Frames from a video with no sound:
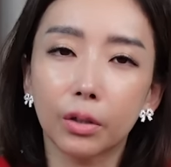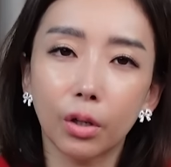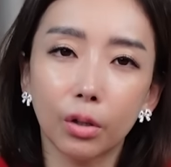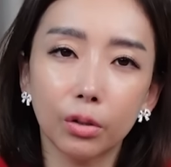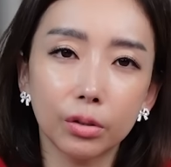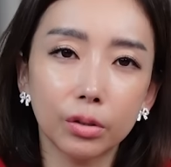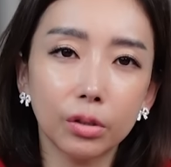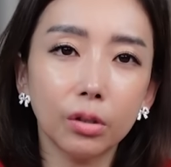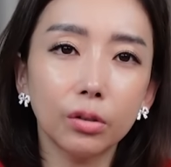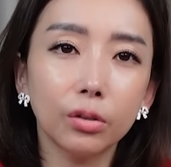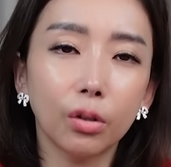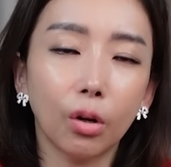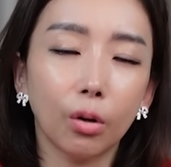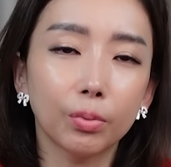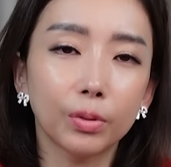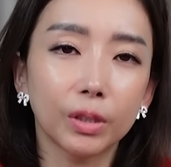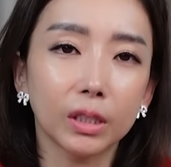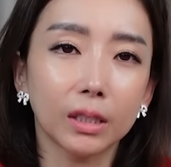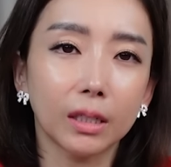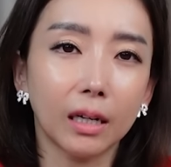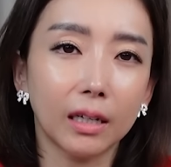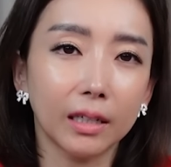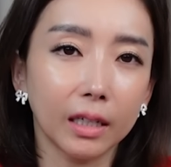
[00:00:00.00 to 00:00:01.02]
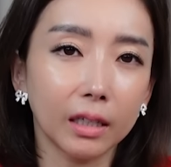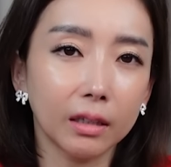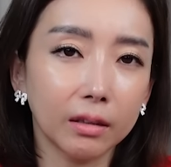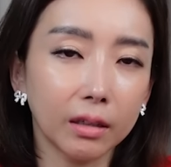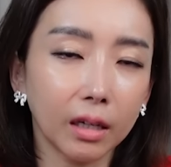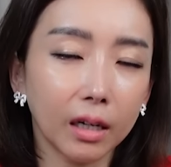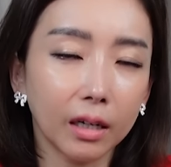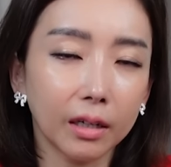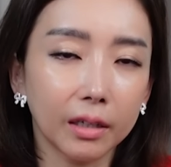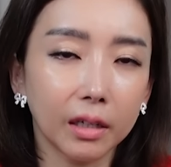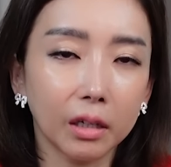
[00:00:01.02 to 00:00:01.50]
결선이 없이
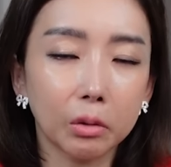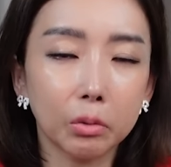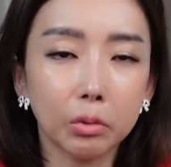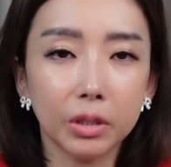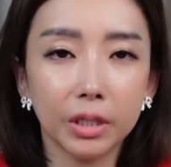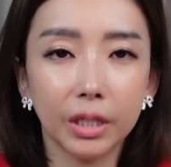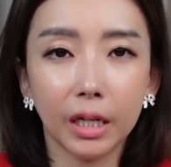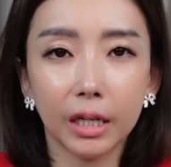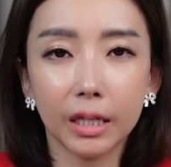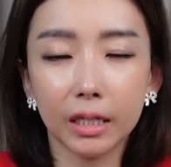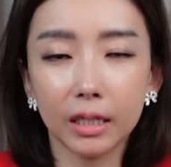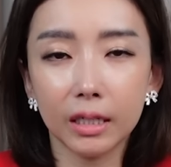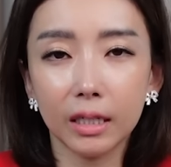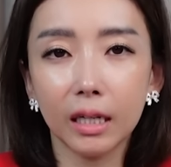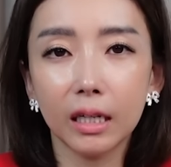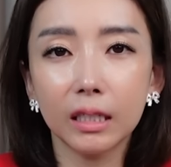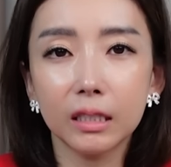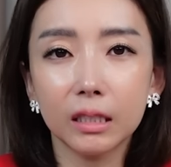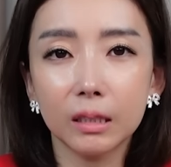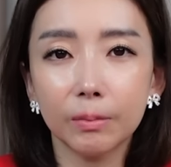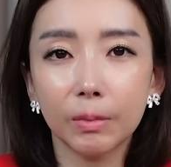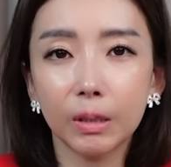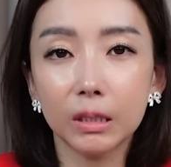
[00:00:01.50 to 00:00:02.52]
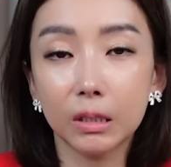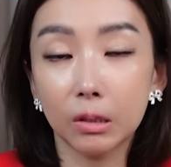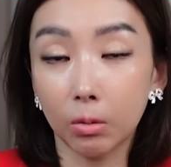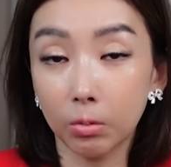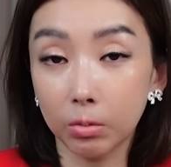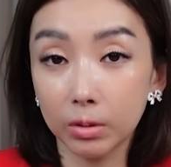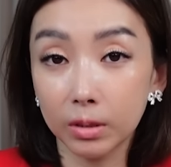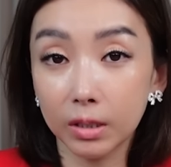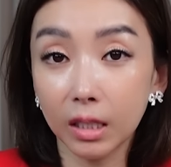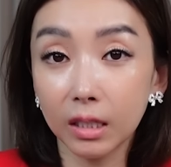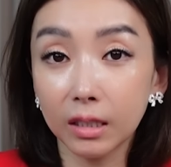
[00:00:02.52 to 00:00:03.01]
가겠다라고 이야기를 하지만
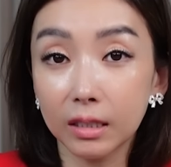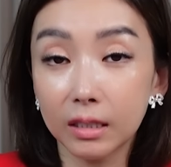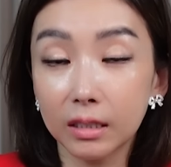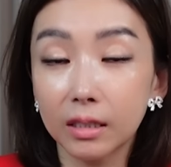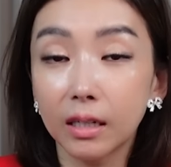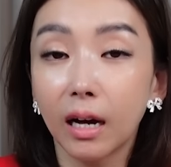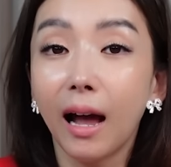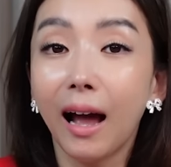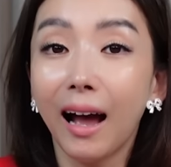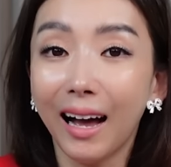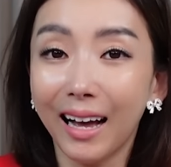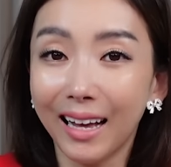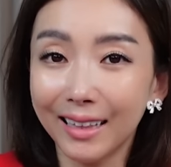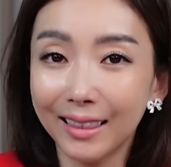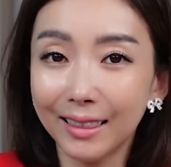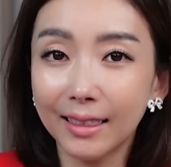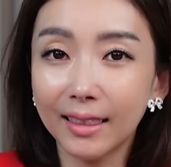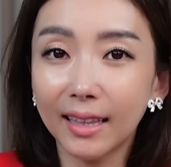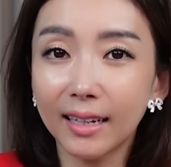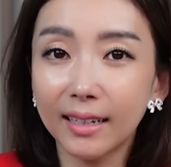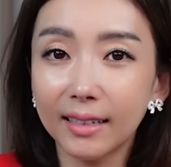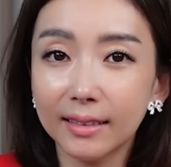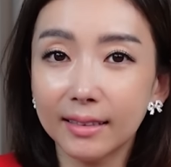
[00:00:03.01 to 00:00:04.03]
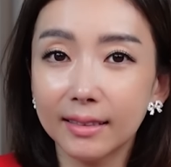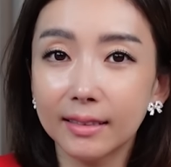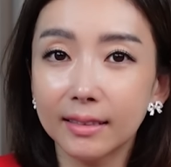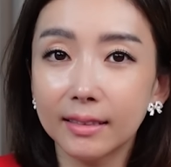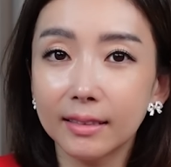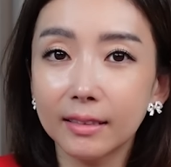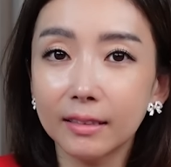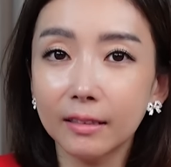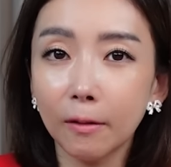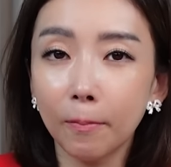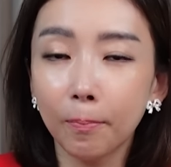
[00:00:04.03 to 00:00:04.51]
정작 그 한
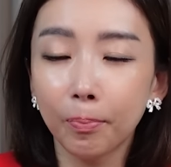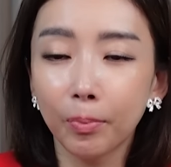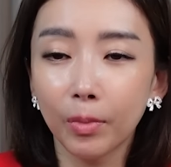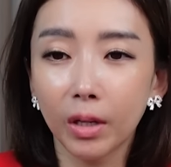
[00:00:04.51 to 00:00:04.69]
딸들은